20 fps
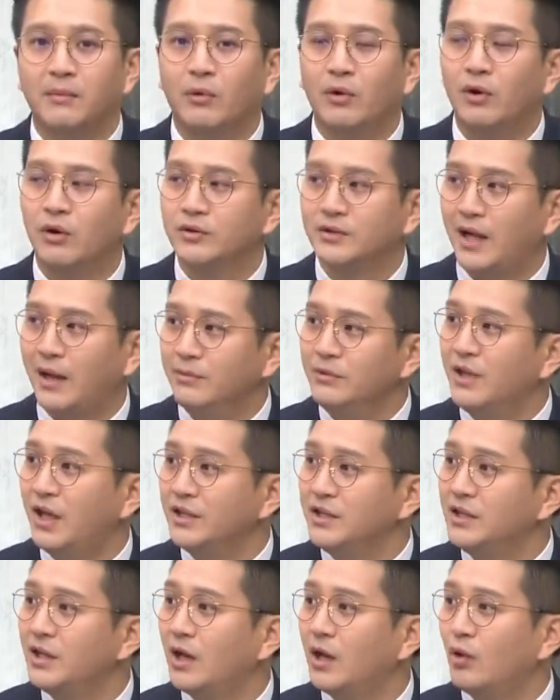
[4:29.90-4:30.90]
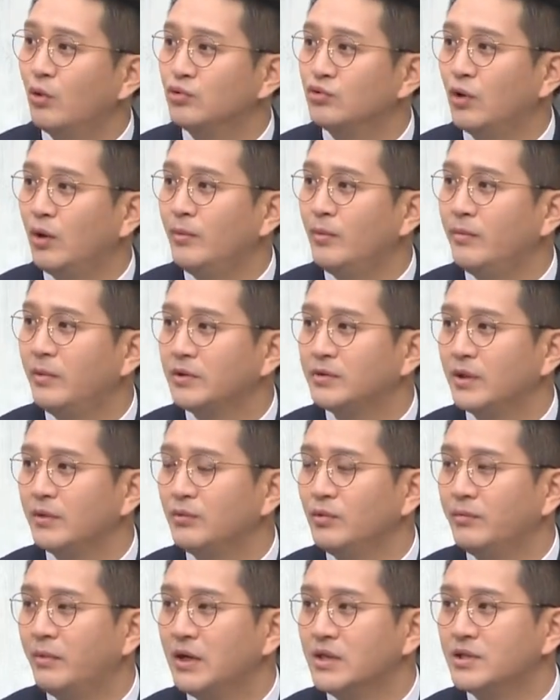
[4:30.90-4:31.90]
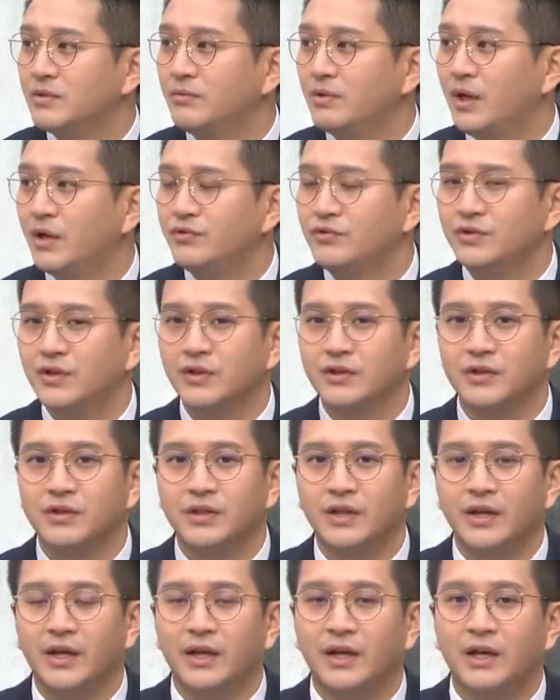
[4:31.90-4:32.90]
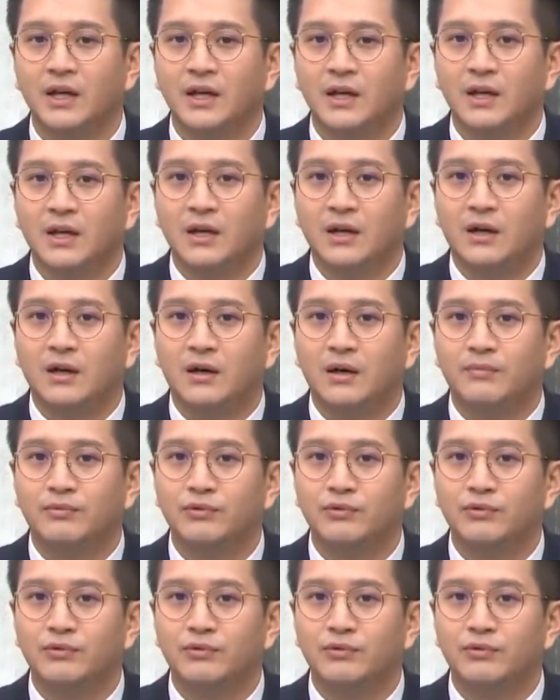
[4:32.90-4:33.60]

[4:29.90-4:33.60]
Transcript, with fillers: 뭐 답은 아니다라고 조한범 박사님도 말씀을 해주셨는데 어,